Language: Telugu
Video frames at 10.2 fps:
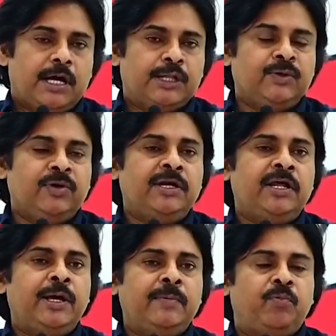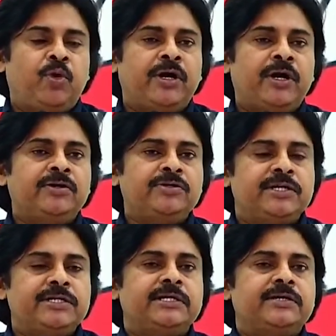అందువల్ల పోరాటం
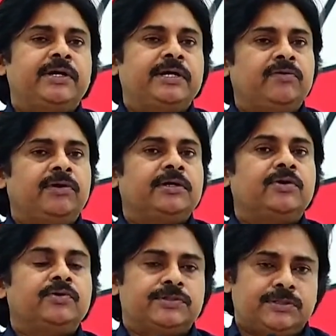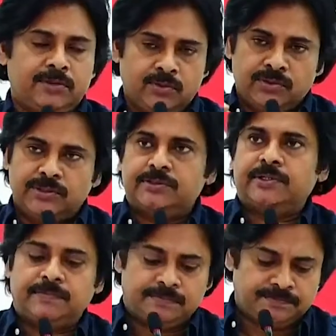చేసే వాళ్ళని వాళ్ళు గౌరవిస్తారు
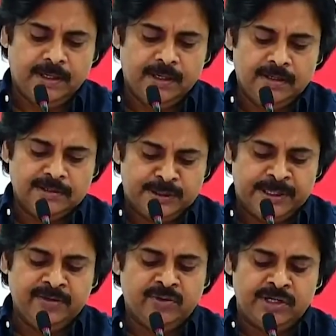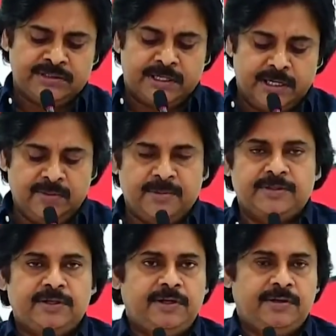గుర్తిస్తారు నేను కూడా
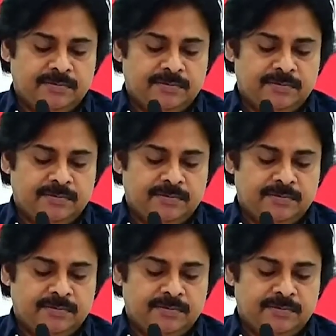చాలామందిని